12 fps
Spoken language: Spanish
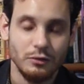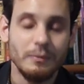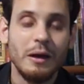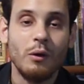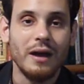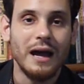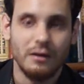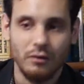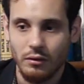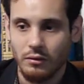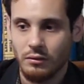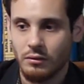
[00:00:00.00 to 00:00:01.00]
yo me hago
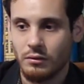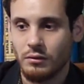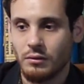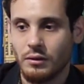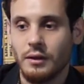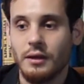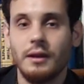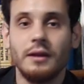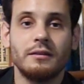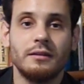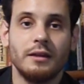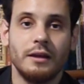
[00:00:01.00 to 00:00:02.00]
cargo.
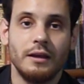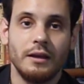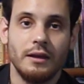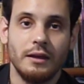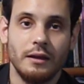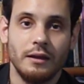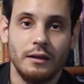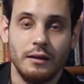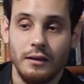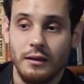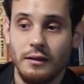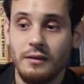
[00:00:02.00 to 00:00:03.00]
Este,
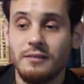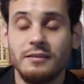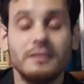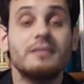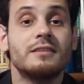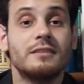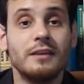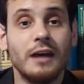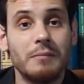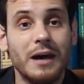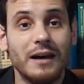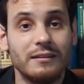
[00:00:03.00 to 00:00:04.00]
y si
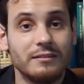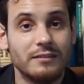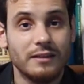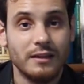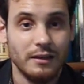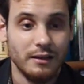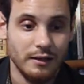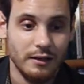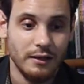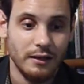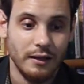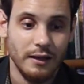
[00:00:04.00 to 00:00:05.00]
insistía más
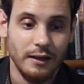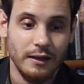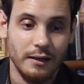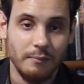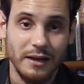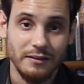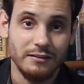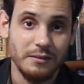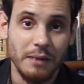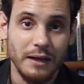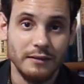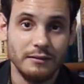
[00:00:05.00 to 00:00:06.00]
el,
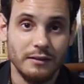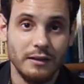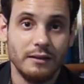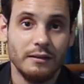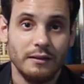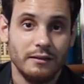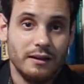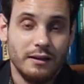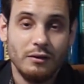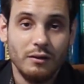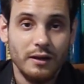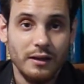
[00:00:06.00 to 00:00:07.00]
participante de
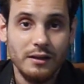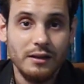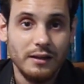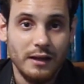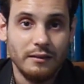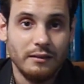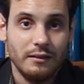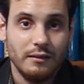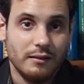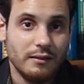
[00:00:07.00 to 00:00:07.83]
que no quería